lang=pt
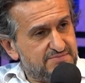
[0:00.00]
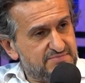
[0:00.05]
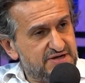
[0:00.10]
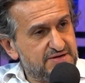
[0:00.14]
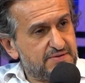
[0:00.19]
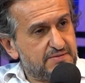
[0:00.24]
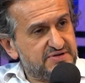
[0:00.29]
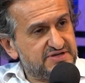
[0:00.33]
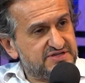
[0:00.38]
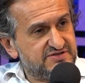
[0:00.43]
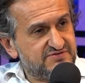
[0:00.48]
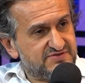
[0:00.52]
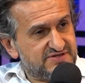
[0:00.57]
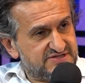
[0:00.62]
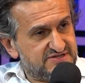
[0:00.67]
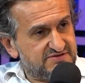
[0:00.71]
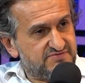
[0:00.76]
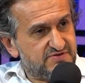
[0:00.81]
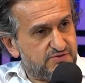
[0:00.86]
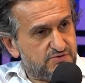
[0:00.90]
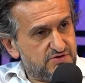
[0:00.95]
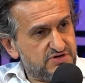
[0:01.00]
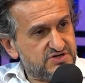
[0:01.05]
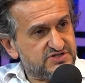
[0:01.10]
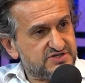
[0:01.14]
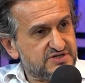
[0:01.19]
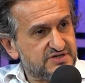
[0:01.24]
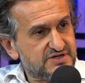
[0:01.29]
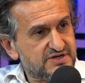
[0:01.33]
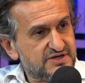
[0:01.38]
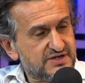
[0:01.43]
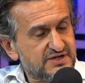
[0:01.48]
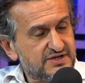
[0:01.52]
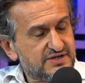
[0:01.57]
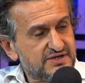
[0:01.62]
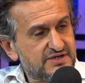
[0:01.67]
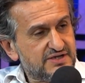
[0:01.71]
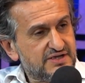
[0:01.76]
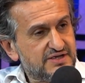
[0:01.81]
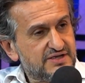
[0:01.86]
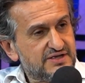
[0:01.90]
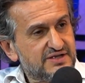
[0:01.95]
a minimamente invasiva hoje,
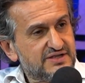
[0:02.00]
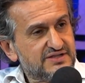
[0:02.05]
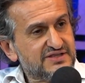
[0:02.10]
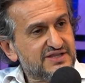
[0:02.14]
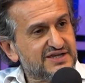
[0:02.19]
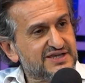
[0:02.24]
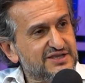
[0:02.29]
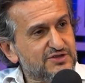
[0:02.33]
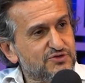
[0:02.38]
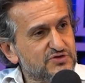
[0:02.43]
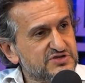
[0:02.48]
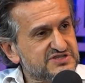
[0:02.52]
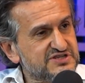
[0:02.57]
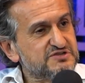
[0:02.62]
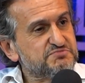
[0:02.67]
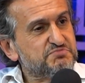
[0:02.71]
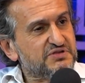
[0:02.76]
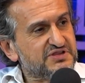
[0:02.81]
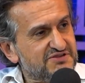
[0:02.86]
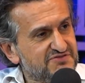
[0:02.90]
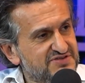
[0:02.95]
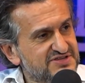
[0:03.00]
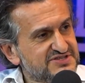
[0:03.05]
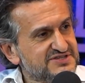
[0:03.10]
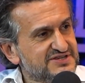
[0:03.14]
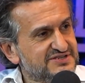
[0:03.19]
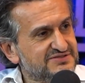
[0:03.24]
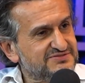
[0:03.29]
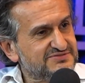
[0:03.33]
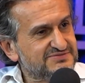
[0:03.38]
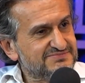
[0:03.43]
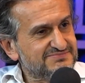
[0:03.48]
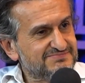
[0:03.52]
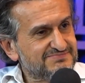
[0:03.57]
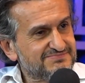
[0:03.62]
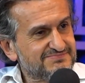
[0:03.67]
daqui dois anos pode estar tá fazendo.